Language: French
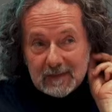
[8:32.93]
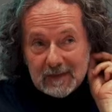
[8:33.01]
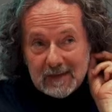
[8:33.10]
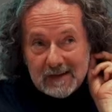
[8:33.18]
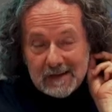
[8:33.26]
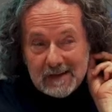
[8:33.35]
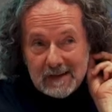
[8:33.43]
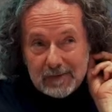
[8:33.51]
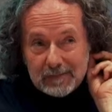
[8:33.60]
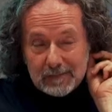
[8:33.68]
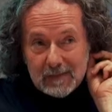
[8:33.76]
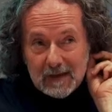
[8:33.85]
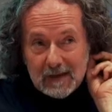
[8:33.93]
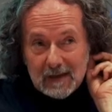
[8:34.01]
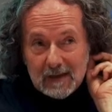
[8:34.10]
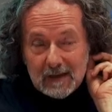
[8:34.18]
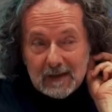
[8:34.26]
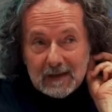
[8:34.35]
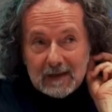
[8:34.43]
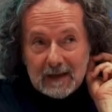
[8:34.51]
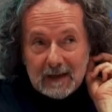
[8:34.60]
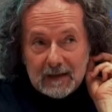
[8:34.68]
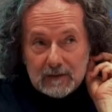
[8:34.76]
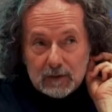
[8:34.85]
qui dit que
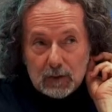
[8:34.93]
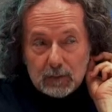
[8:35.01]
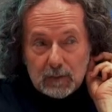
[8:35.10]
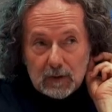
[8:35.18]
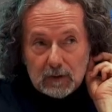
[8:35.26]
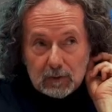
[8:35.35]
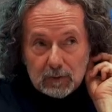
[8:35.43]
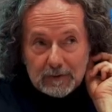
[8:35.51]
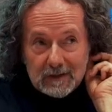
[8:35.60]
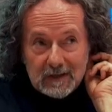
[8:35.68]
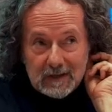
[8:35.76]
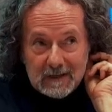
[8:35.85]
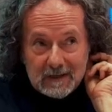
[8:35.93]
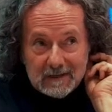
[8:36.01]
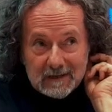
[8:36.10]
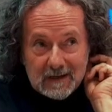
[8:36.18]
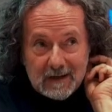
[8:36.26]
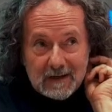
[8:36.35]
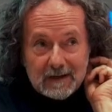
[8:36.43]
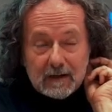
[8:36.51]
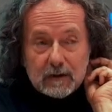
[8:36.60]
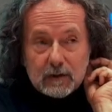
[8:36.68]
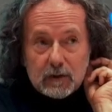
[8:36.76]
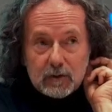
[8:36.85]
les hommes utilisent les
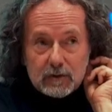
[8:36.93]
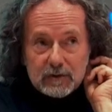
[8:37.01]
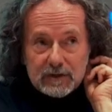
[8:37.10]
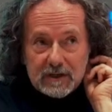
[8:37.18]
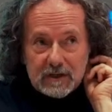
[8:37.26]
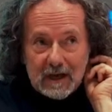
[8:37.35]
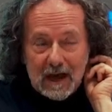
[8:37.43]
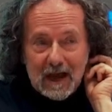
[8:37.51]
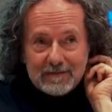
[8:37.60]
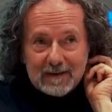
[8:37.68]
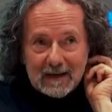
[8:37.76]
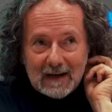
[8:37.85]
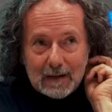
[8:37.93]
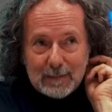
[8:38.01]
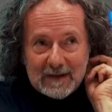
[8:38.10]
technologies avec la